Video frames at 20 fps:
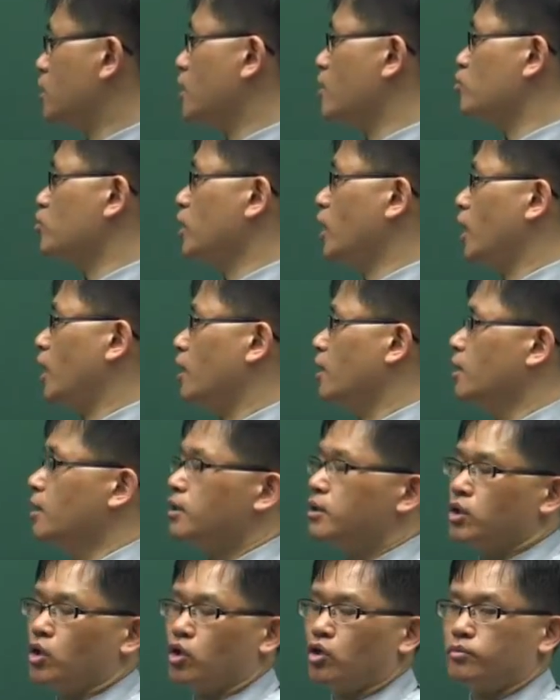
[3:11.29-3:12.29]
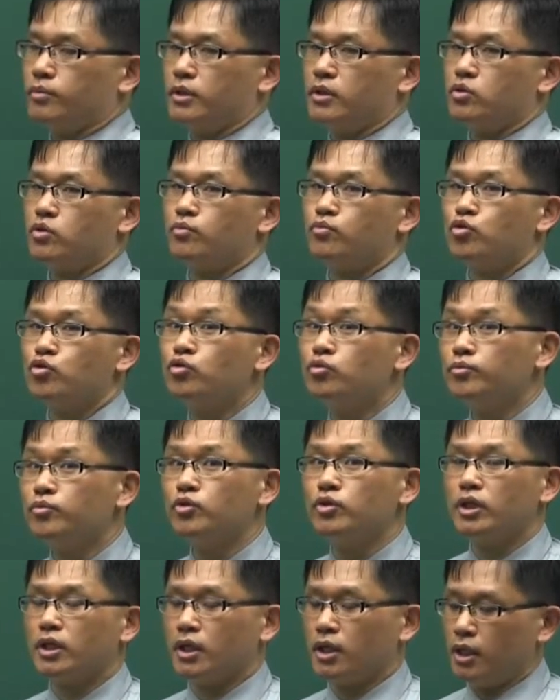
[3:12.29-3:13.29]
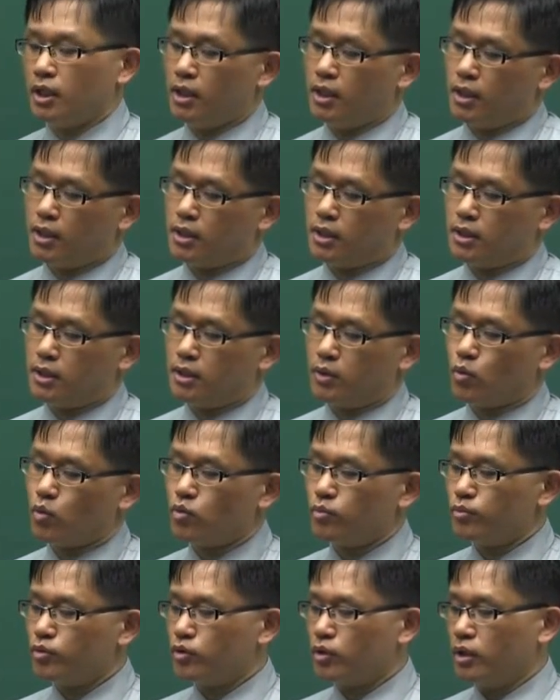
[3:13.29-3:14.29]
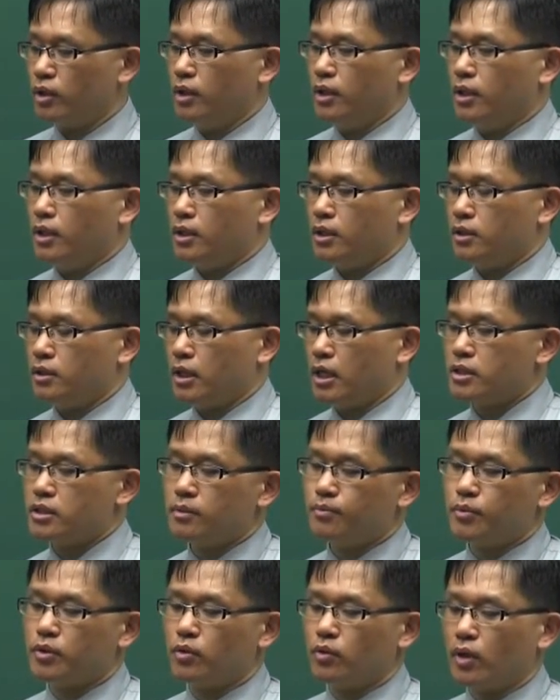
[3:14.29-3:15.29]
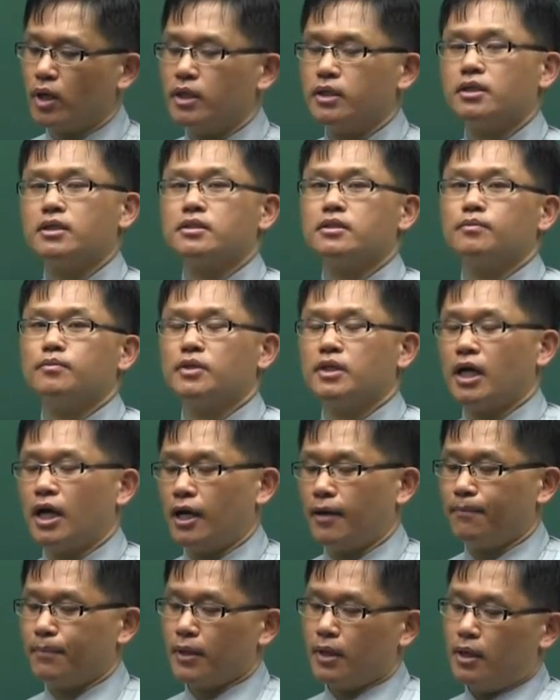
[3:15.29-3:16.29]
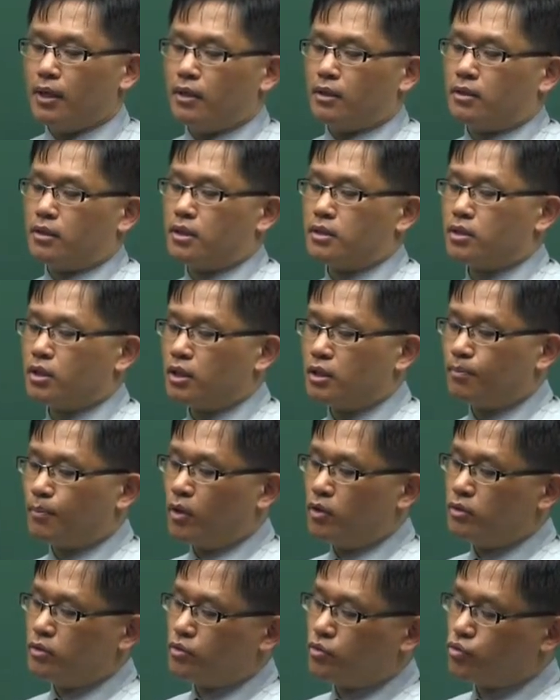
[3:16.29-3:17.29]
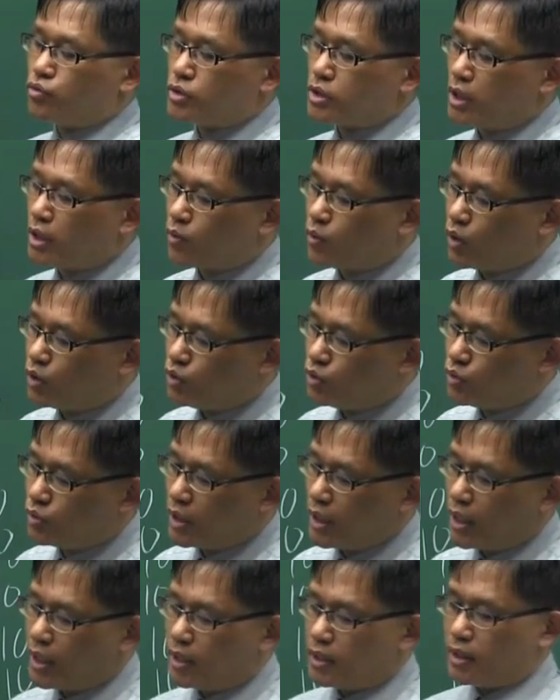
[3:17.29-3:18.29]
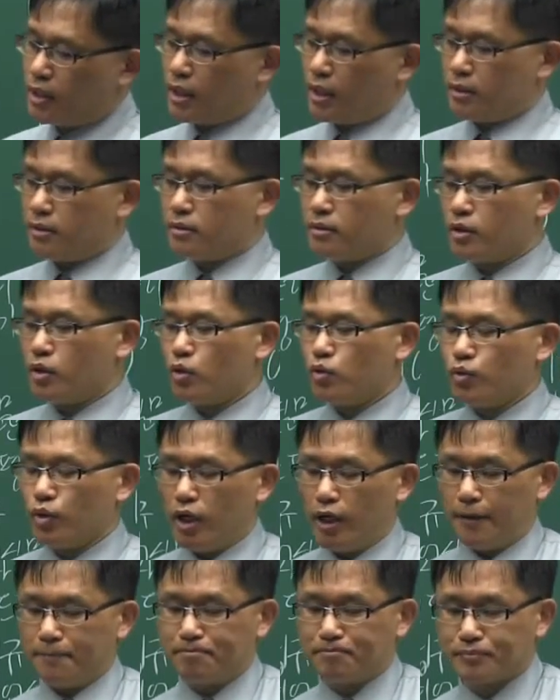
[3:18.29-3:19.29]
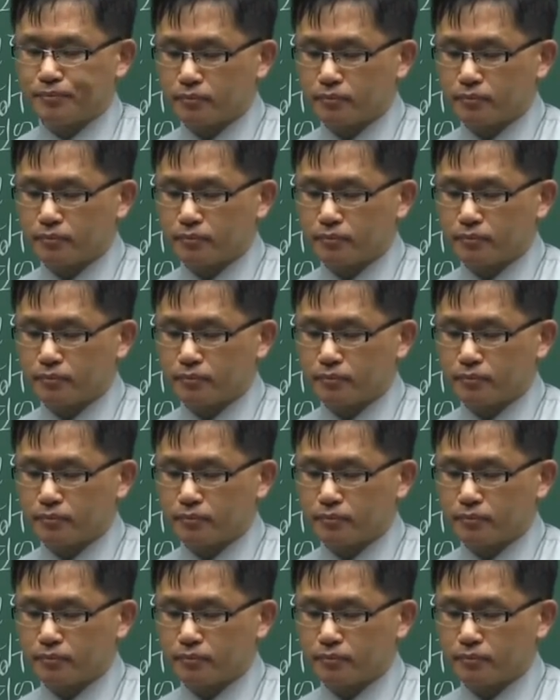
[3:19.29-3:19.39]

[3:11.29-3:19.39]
때문에 여러분이 좀 충분히 어, 공부를 어, 하실 필요가 있겠습니다. 그래서 이 펀드 투자 권유 대행인 같은 경우에